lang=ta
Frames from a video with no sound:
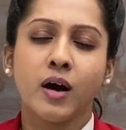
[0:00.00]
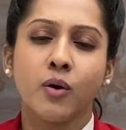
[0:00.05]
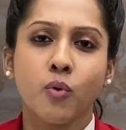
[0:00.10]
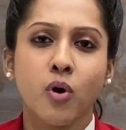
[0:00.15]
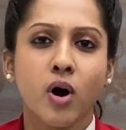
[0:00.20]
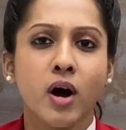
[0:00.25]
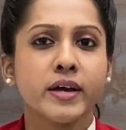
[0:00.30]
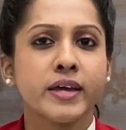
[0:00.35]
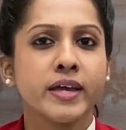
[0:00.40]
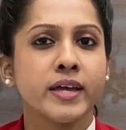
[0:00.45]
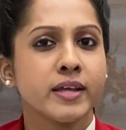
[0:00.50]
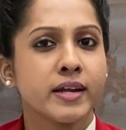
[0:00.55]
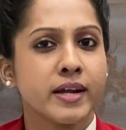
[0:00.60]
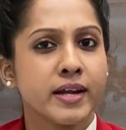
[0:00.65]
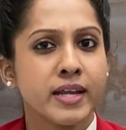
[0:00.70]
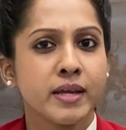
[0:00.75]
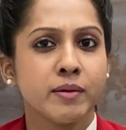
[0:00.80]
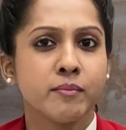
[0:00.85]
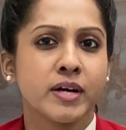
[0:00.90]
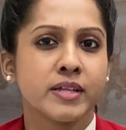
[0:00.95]
வாக்கிங்
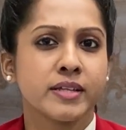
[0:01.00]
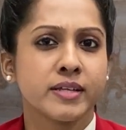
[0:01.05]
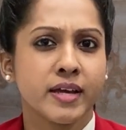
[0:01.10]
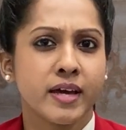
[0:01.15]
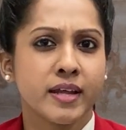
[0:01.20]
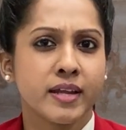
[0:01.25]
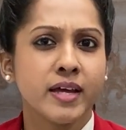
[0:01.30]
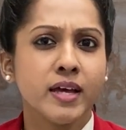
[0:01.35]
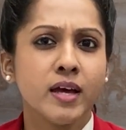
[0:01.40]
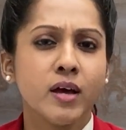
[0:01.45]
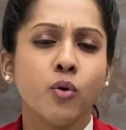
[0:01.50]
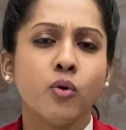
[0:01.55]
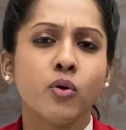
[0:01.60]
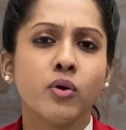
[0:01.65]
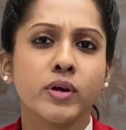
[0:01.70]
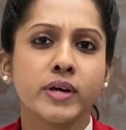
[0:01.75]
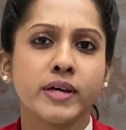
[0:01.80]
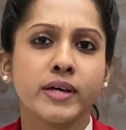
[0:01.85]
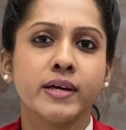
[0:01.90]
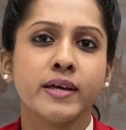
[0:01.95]
ரன்னிங் மாதிரியான
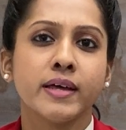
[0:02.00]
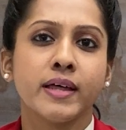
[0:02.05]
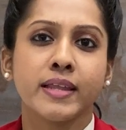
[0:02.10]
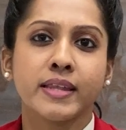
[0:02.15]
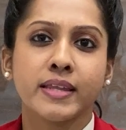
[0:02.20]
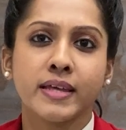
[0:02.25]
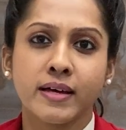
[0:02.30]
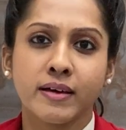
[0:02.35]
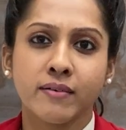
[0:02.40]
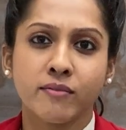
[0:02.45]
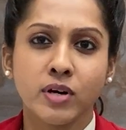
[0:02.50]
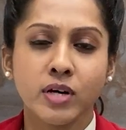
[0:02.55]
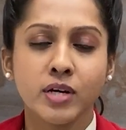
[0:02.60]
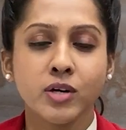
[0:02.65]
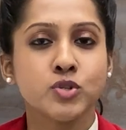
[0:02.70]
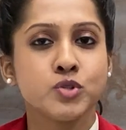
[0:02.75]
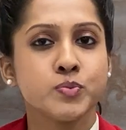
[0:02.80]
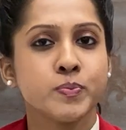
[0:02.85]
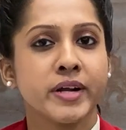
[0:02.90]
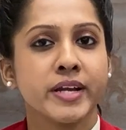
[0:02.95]
உங்களுக்கு அந்த ஒர்க்
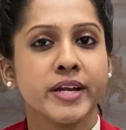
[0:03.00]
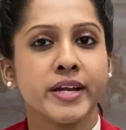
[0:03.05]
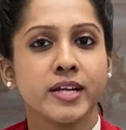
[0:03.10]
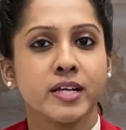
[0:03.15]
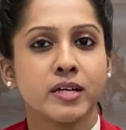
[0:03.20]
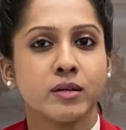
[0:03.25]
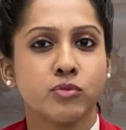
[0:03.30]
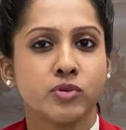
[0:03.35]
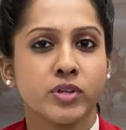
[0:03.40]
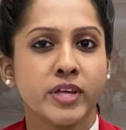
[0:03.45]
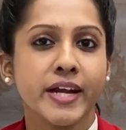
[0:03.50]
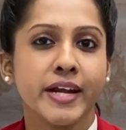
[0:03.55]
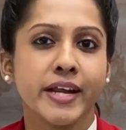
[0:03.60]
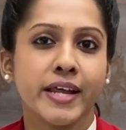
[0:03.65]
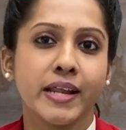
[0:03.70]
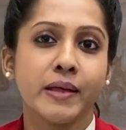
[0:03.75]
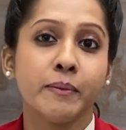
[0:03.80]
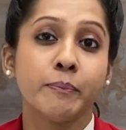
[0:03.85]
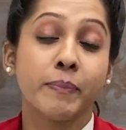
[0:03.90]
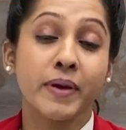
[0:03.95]
அவுட்ஸ் பண்ணிட்டு இருக்கும் போதே
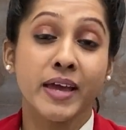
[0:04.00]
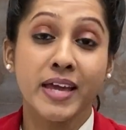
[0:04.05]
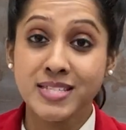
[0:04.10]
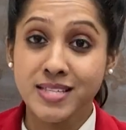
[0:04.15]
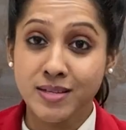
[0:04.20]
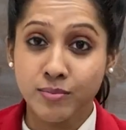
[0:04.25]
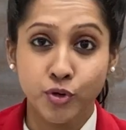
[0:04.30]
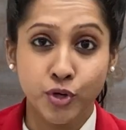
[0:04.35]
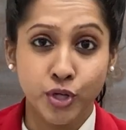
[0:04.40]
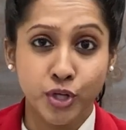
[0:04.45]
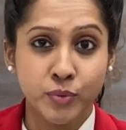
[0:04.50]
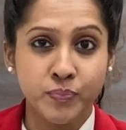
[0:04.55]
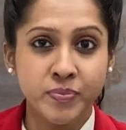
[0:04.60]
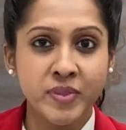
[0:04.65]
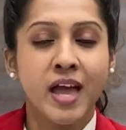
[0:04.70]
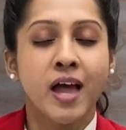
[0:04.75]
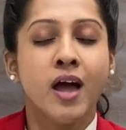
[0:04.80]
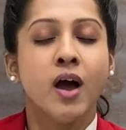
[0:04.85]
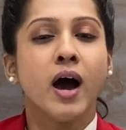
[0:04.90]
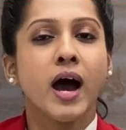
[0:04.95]
இடையில பேச முடியும்
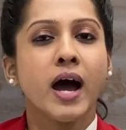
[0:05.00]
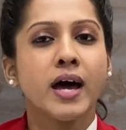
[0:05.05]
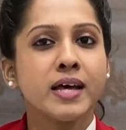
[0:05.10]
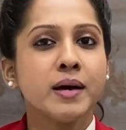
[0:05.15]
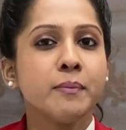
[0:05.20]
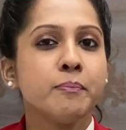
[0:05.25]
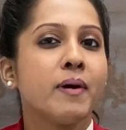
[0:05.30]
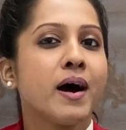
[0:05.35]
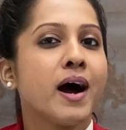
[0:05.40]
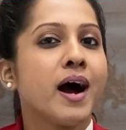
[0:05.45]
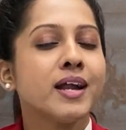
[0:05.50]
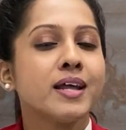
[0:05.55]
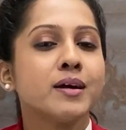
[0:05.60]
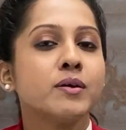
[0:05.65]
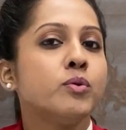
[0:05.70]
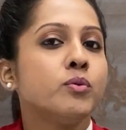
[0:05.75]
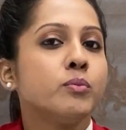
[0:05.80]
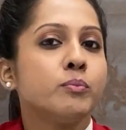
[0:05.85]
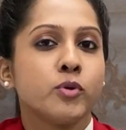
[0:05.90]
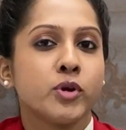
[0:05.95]
ஆனால்
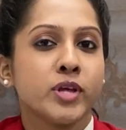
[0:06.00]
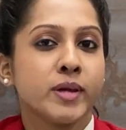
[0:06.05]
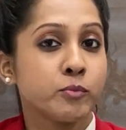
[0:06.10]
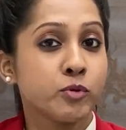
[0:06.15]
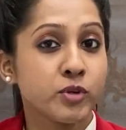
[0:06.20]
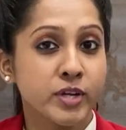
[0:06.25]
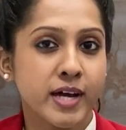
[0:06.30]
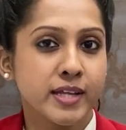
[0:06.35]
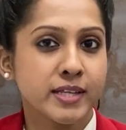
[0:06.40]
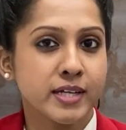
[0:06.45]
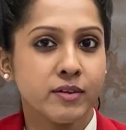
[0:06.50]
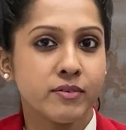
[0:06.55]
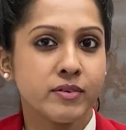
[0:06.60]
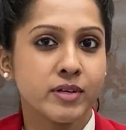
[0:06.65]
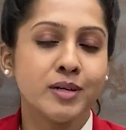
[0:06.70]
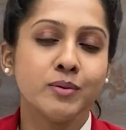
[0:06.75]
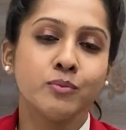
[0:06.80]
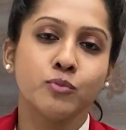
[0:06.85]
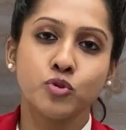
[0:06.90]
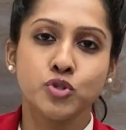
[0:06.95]
பாடக்கூடிய முடியாத
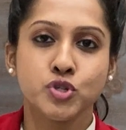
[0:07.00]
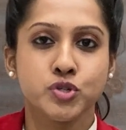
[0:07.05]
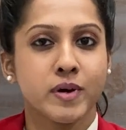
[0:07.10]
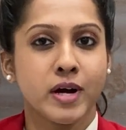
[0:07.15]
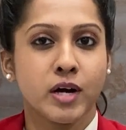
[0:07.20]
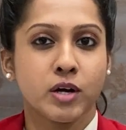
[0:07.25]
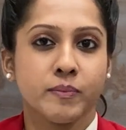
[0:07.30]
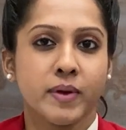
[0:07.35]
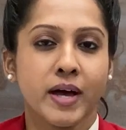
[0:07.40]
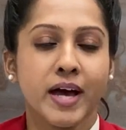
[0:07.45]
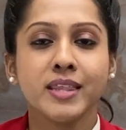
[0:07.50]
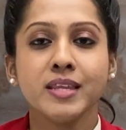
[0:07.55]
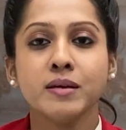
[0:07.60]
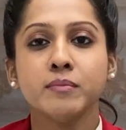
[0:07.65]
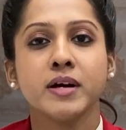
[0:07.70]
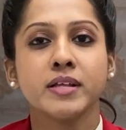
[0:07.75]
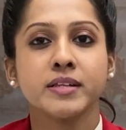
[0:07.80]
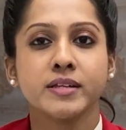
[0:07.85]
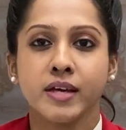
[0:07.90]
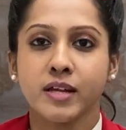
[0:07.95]
அளவுக்கு மூச்சு வாங்கும் அந்த
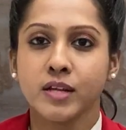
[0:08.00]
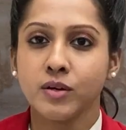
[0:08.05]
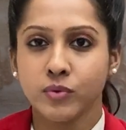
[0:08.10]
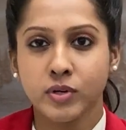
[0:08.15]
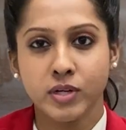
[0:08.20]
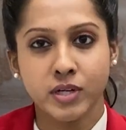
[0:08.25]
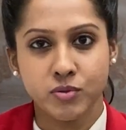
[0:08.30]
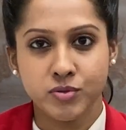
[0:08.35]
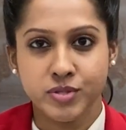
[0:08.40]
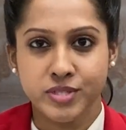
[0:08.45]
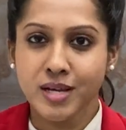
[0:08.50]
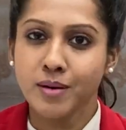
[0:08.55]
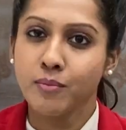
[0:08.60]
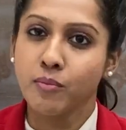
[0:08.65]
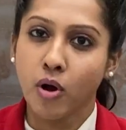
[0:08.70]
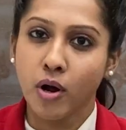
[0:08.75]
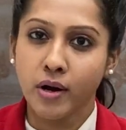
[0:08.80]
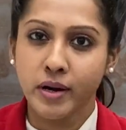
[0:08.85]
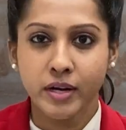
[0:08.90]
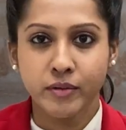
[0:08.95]
மாதிரியான ஒர்க் அவுட்ஸ் தான்
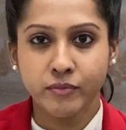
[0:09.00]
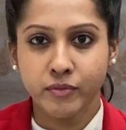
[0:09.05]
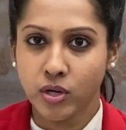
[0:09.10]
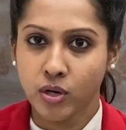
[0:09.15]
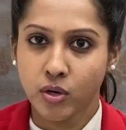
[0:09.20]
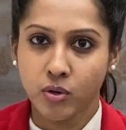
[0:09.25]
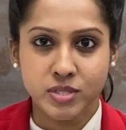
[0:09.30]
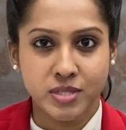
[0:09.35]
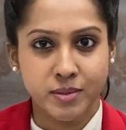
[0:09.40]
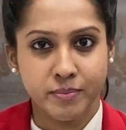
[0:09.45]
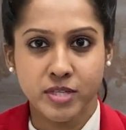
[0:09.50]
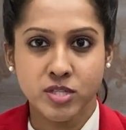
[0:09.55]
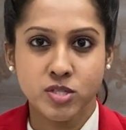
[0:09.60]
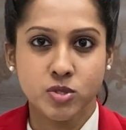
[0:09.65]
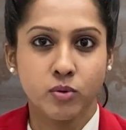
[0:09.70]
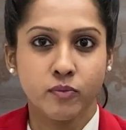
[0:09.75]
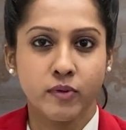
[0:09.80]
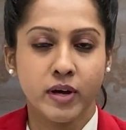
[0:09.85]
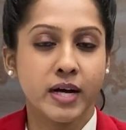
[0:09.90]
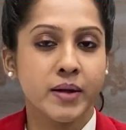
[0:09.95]
மாடரேட் ஒர்க் அவுட்ஸ் அப்படின்னு
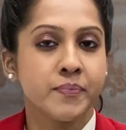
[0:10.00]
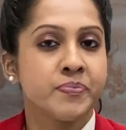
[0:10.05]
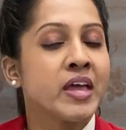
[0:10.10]
சொல்லுவாங்க